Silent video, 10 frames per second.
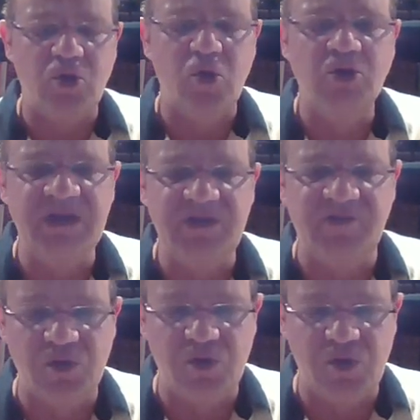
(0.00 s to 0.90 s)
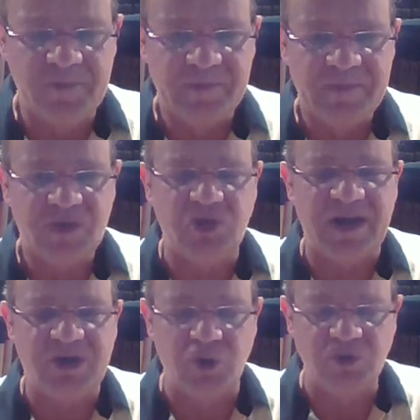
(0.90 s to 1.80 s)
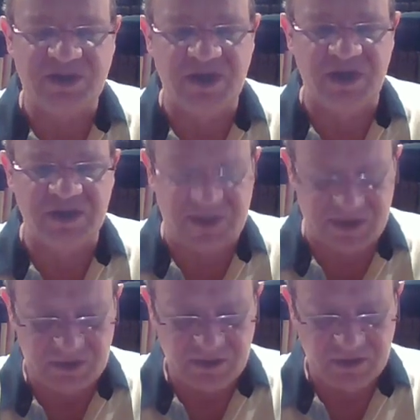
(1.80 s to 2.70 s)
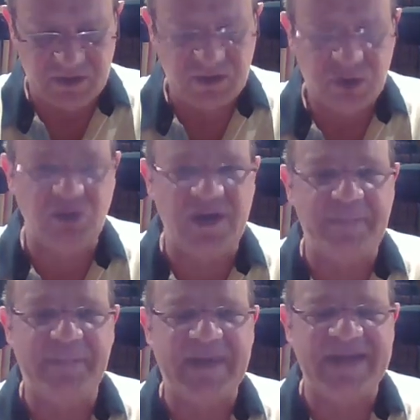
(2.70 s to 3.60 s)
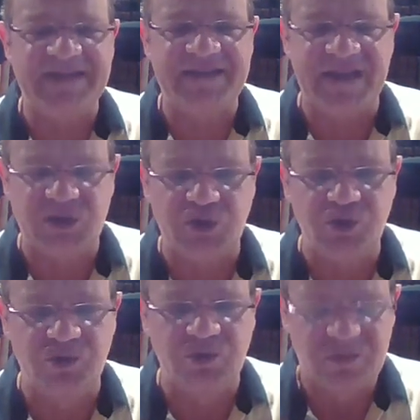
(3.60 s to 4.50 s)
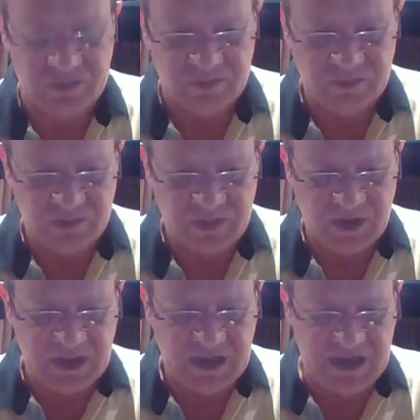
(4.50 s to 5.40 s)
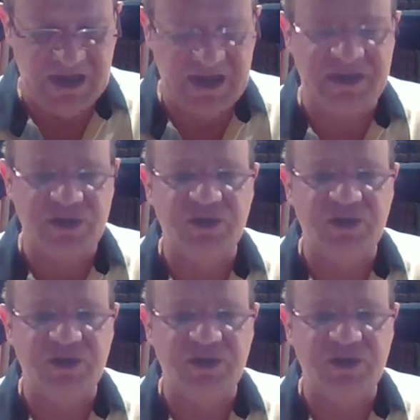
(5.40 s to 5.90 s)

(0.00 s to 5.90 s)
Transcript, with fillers: au niveau de la conscience, de l'appréciation et